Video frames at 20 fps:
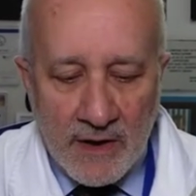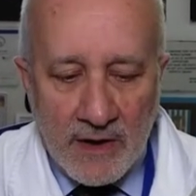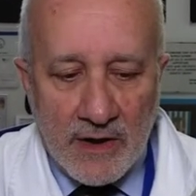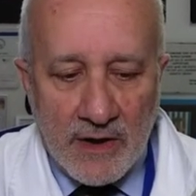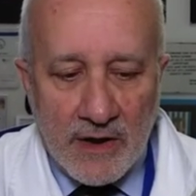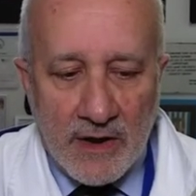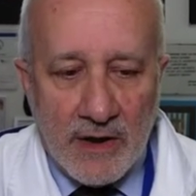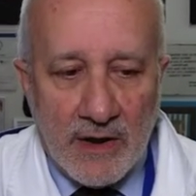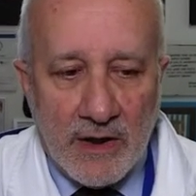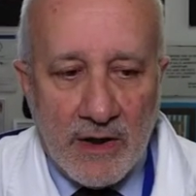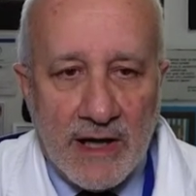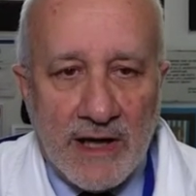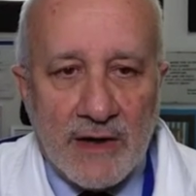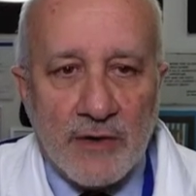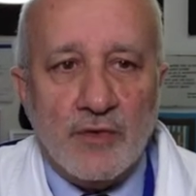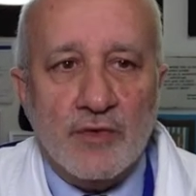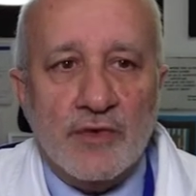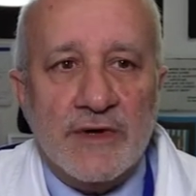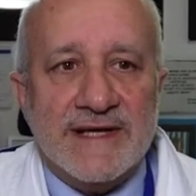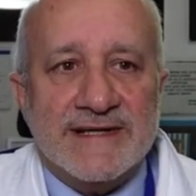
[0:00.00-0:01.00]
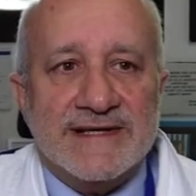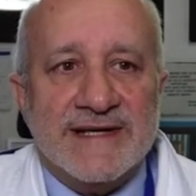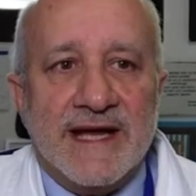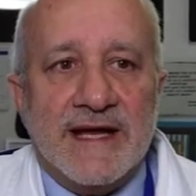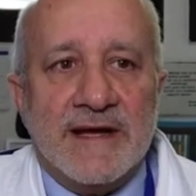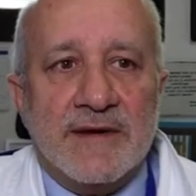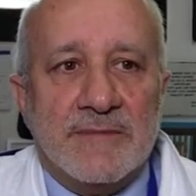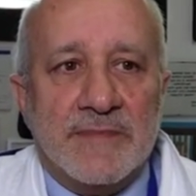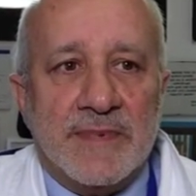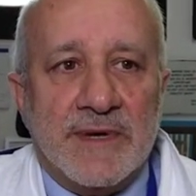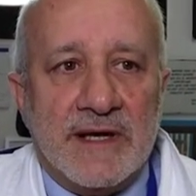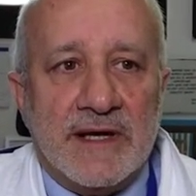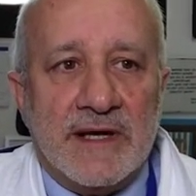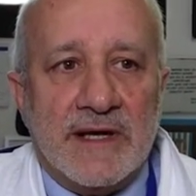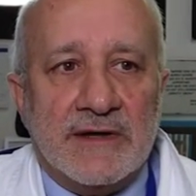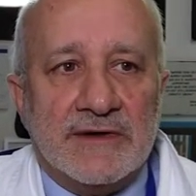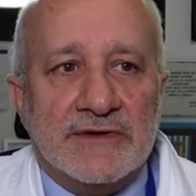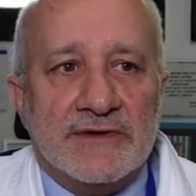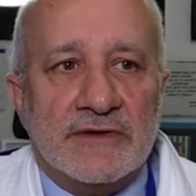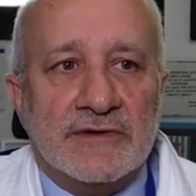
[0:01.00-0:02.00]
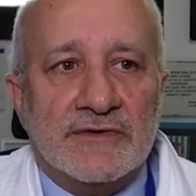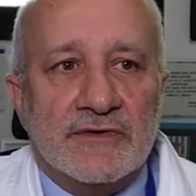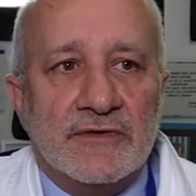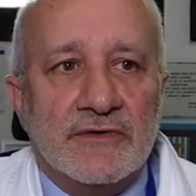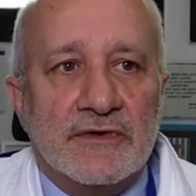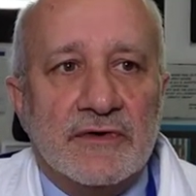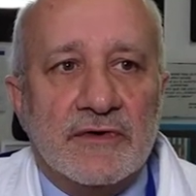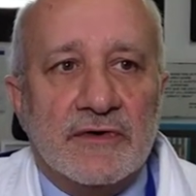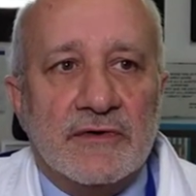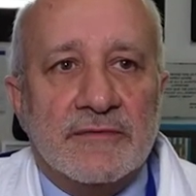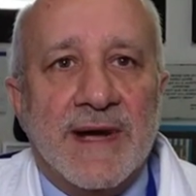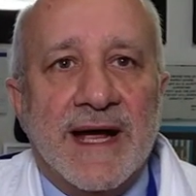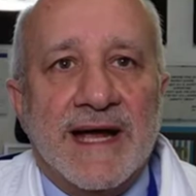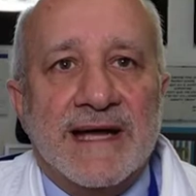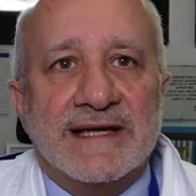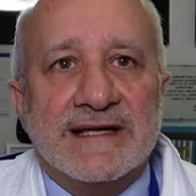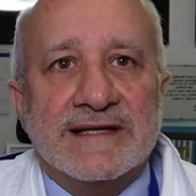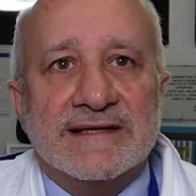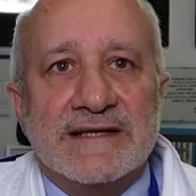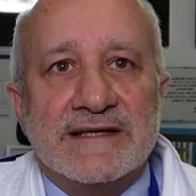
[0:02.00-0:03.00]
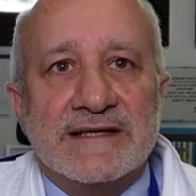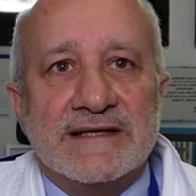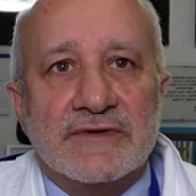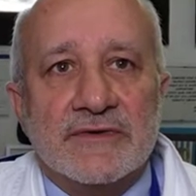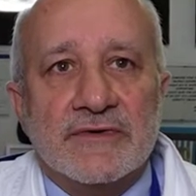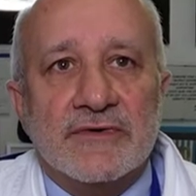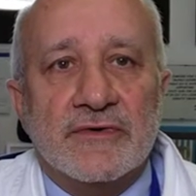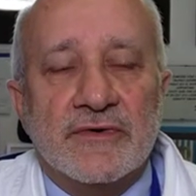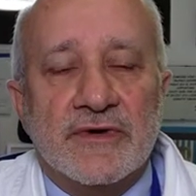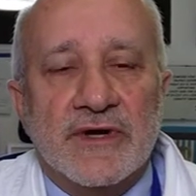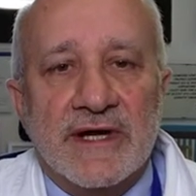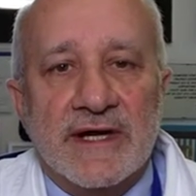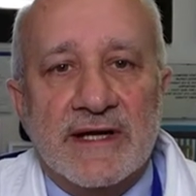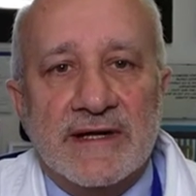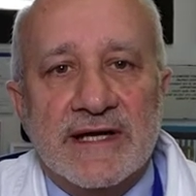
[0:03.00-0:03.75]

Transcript: Eh, alcuni esempi ci sono ormai dei sensori,